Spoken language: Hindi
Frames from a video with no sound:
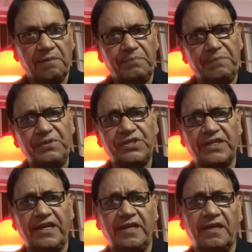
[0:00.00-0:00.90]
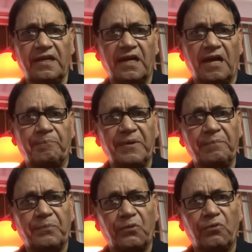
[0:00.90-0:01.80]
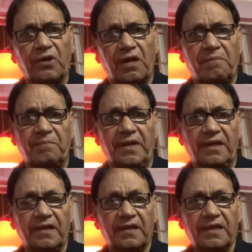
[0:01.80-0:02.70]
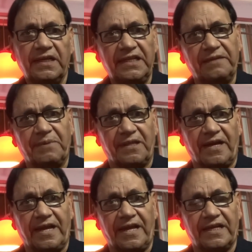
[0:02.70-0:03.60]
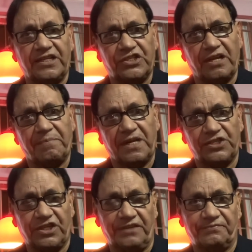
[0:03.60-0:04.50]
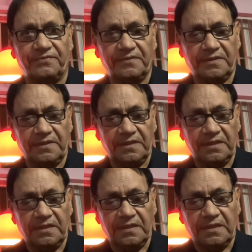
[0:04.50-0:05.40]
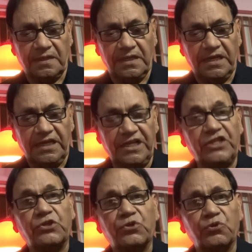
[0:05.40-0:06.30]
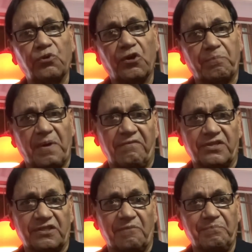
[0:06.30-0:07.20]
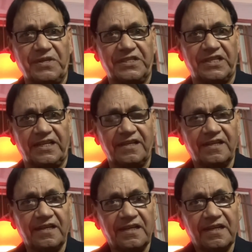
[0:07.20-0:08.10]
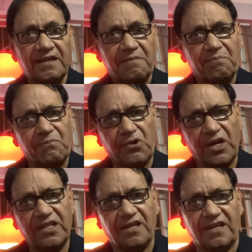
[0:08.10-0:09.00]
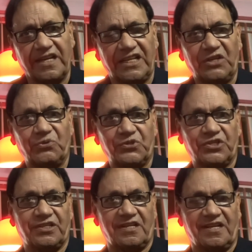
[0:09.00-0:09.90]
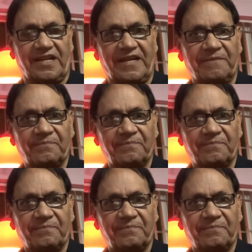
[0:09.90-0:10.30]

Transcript: बीबीसी ने अपने प्रोग्राम में ये बताया है कि शाहबाज शरीफ ये जो सोलर पावर्स कंपनी से माहदा करने की कोशिश कर रहा है